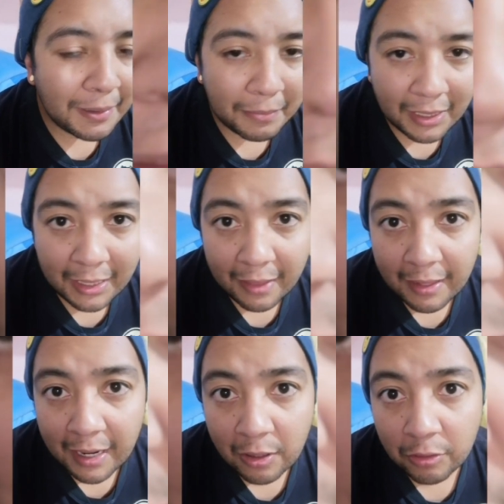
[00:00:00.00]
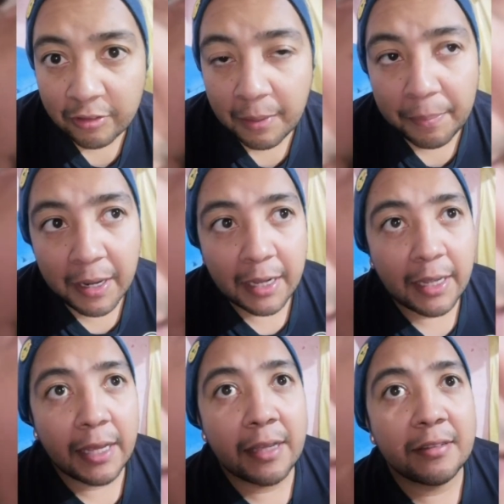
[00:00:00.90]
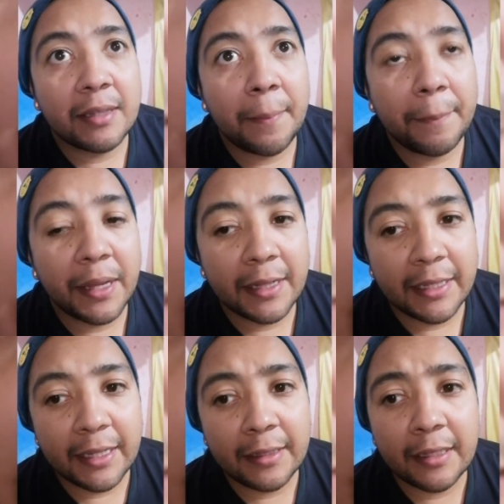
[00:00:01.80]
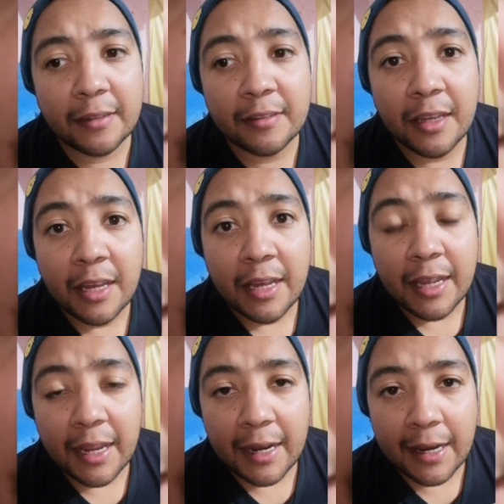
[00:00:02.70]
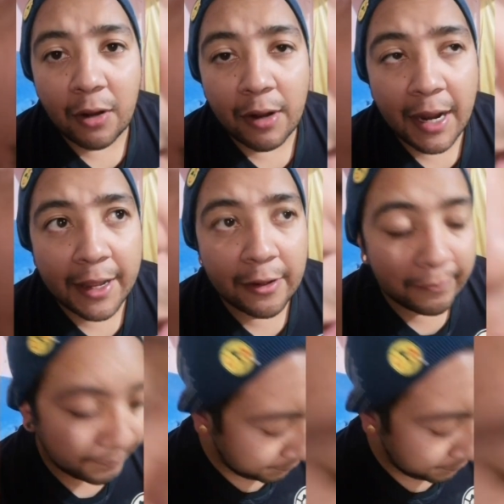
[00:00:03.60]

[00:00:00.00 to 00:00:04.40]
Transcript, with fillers: y media de la noche para que estén pendientes en el horario.